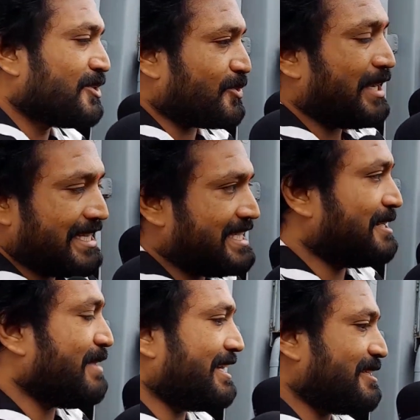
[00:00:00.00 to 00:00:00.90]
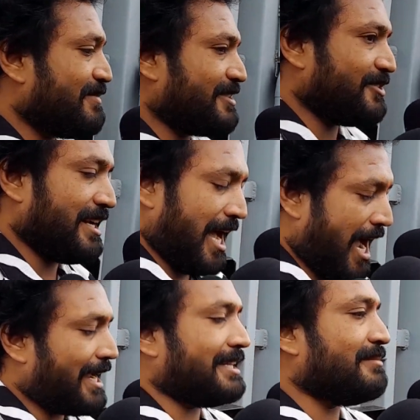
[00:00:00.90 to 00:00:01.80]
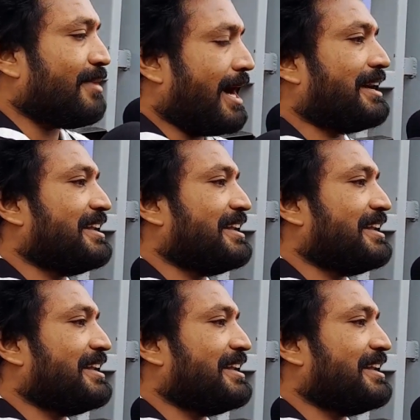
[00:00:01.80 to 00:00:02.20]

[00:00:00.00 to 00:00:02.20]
సో ఈ సినిమా అయితే మాత్రం నాకైతే బాగా